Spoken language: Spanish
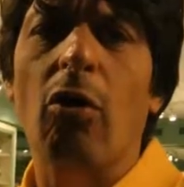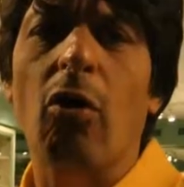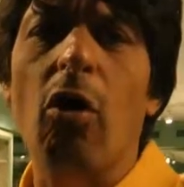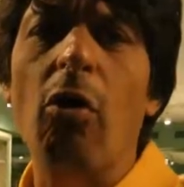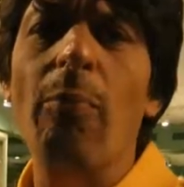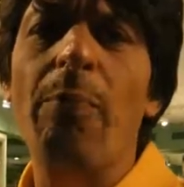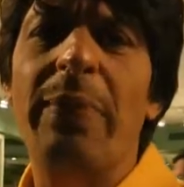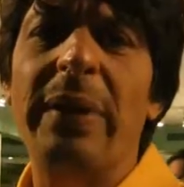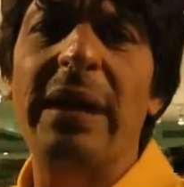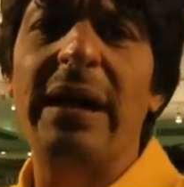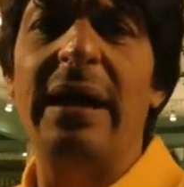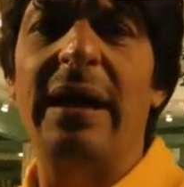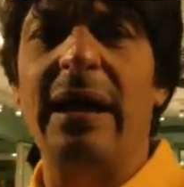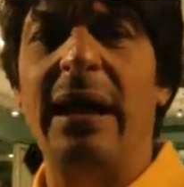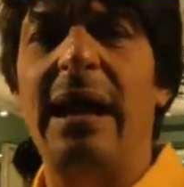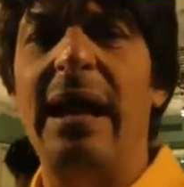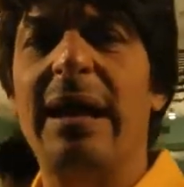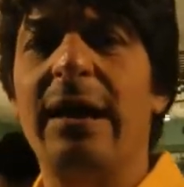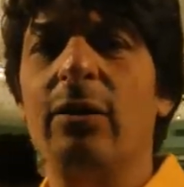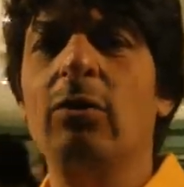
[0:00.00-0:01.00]
compre
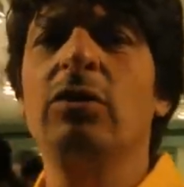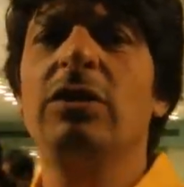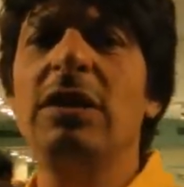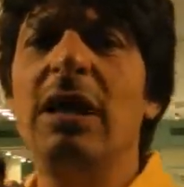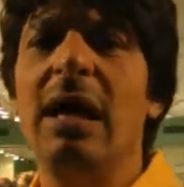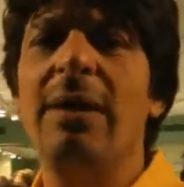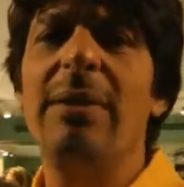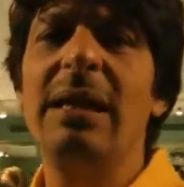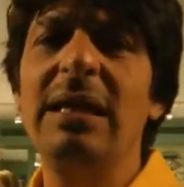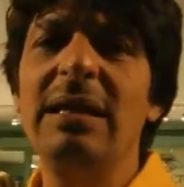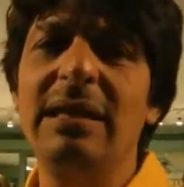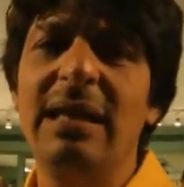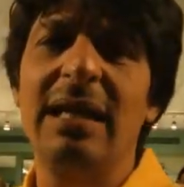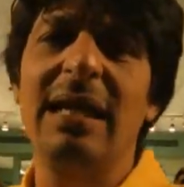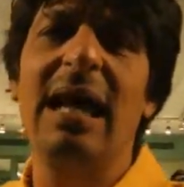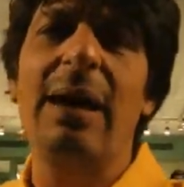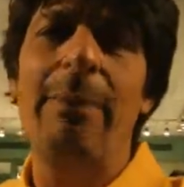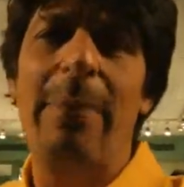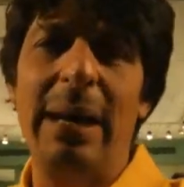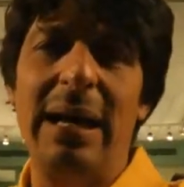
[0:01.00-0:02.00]
exclusivamente
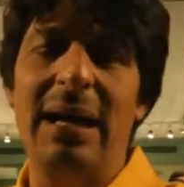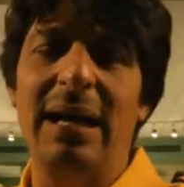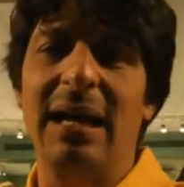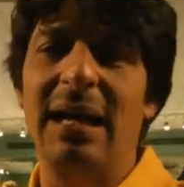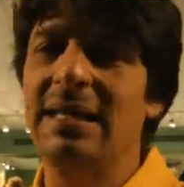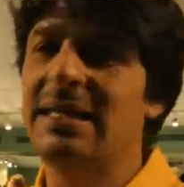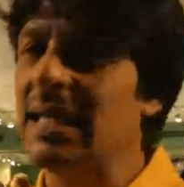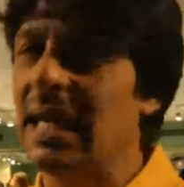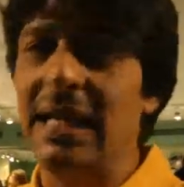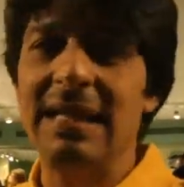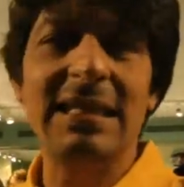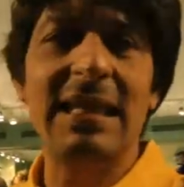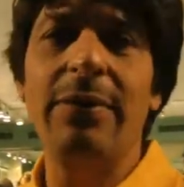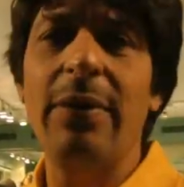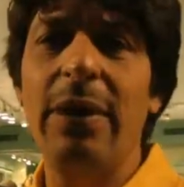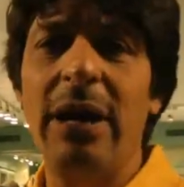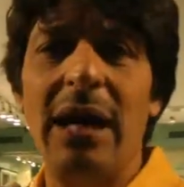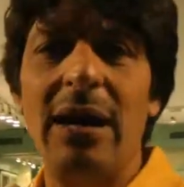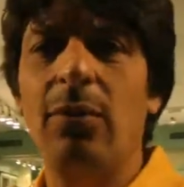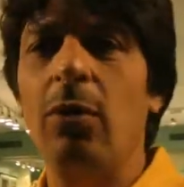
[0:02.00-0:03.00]
la perla y se la
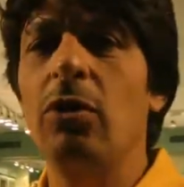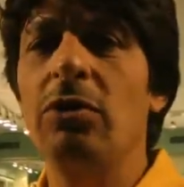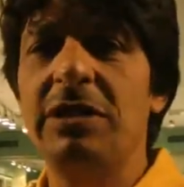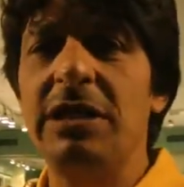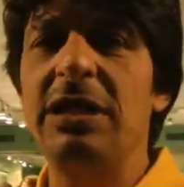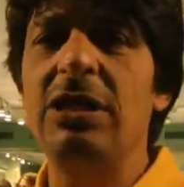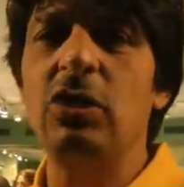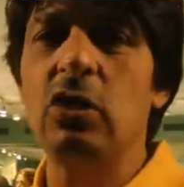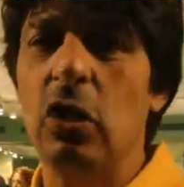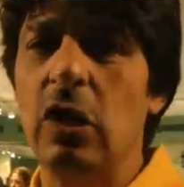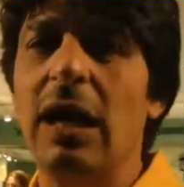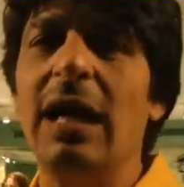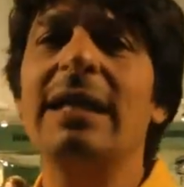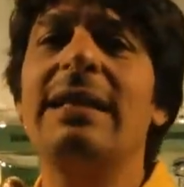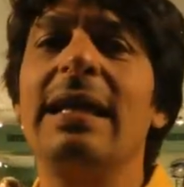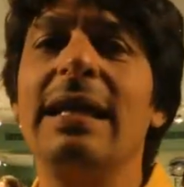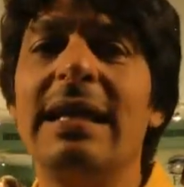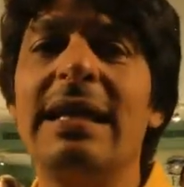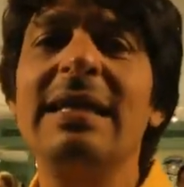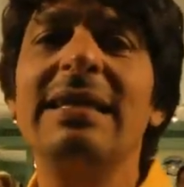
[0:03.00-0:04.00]
lleve en el bolsillo y
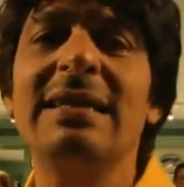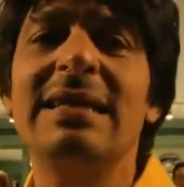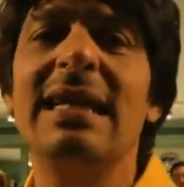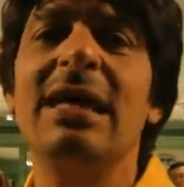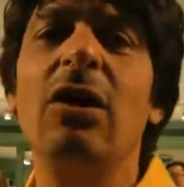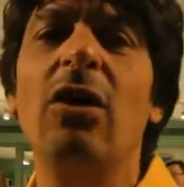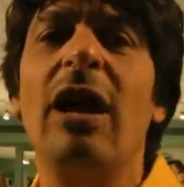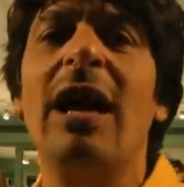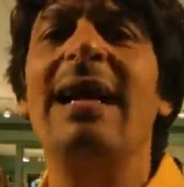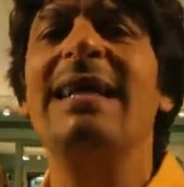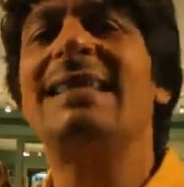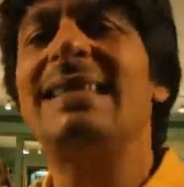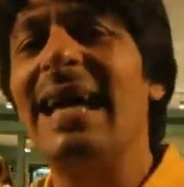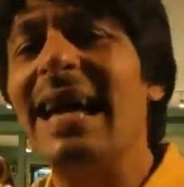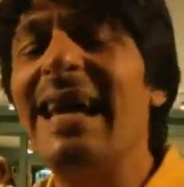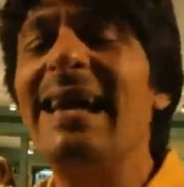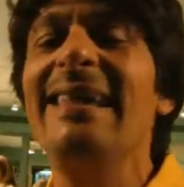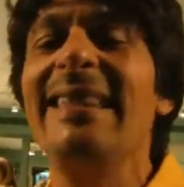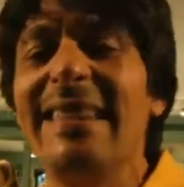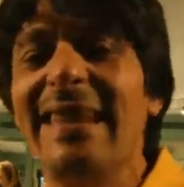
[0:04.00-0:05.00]
gaste 15 dólares,
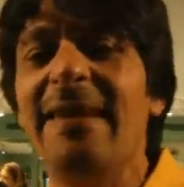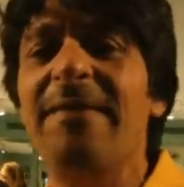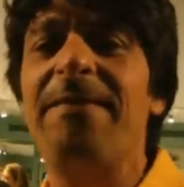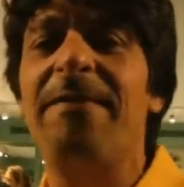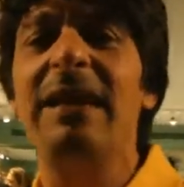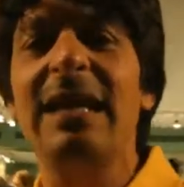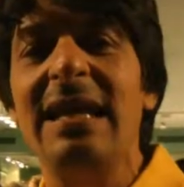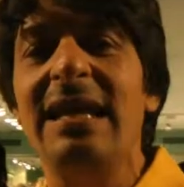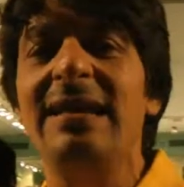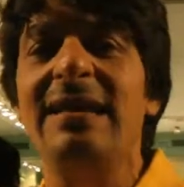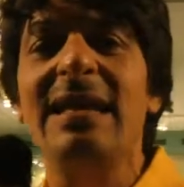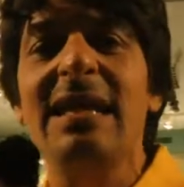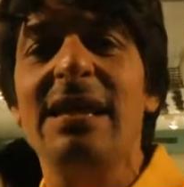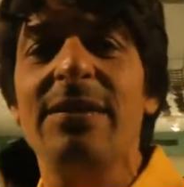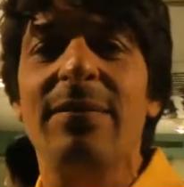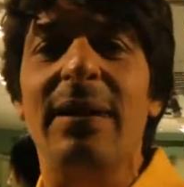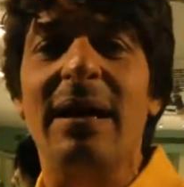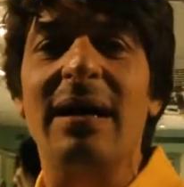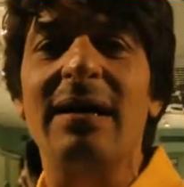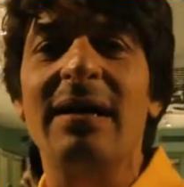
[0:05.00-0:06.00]
en
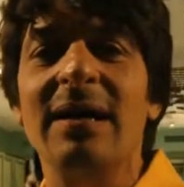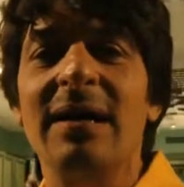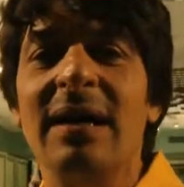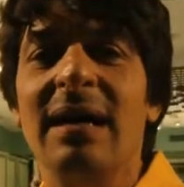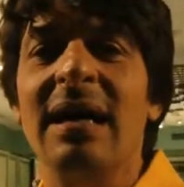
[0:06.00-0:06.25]
definitiva,